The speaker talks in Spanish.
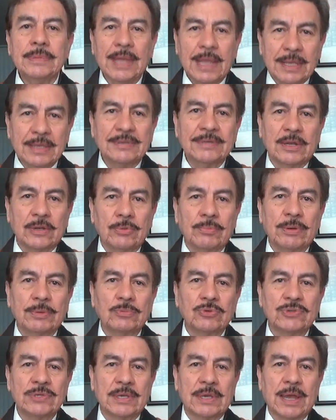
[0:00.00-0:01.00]
Ese nombre
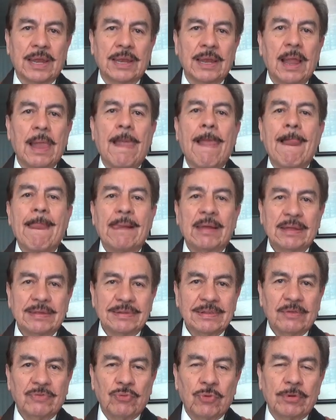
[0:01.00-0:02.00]
musical
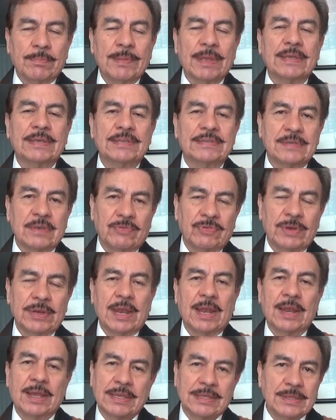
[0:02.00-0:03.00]
es la forma en que se
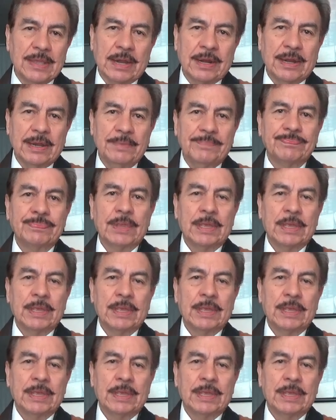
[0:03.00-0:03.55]
afina la guitarra.